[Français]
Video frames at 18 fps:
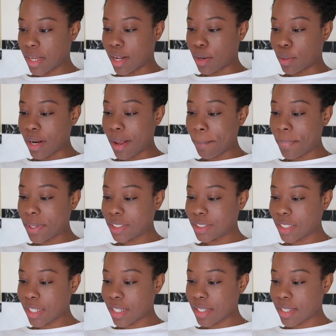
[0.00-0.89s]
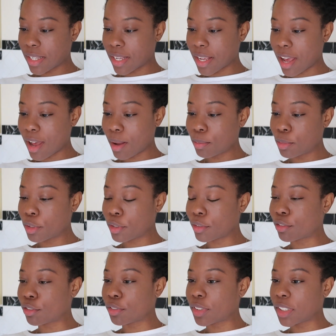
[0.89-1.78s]
Alors l'apacha c'est arbre de
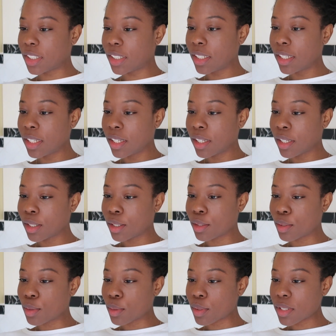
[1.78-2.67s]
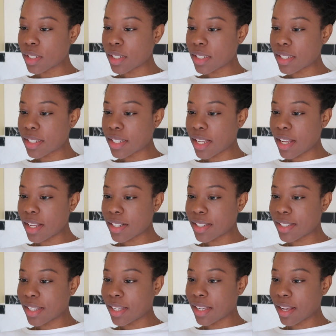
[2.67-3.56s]
vie. Donc ça
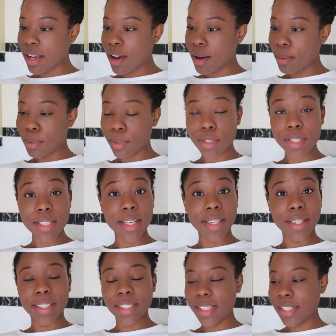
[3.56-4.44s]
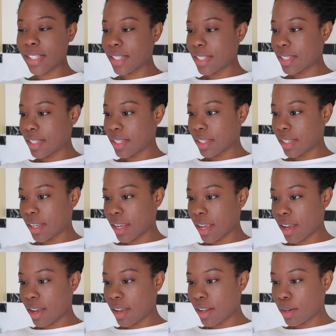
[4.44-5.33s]
c'est arbre sacré des
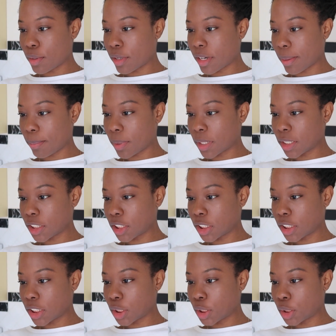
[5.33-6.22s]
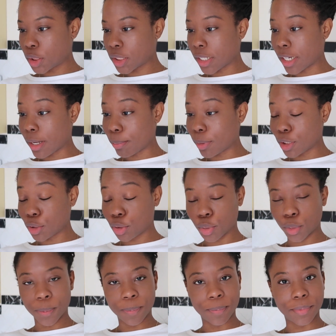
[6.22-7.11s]
Incas, le
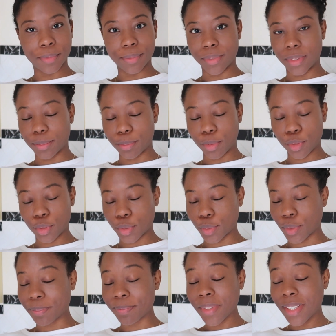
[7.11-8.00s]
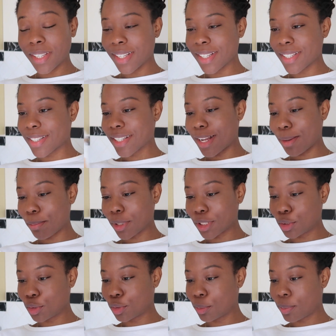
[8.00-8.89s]
lapacho, n'importe quoi. C'est
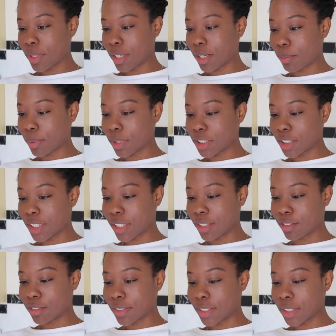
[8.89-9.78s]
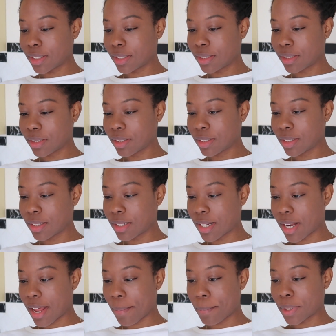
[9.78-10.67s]
lapacho, pas lapacha en fait.
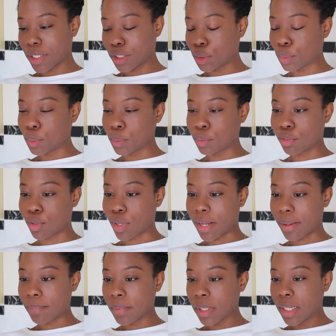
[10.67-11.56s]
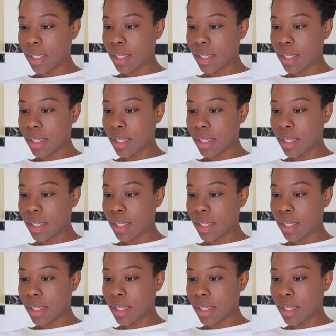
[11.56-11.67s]
Lapacho, voilà.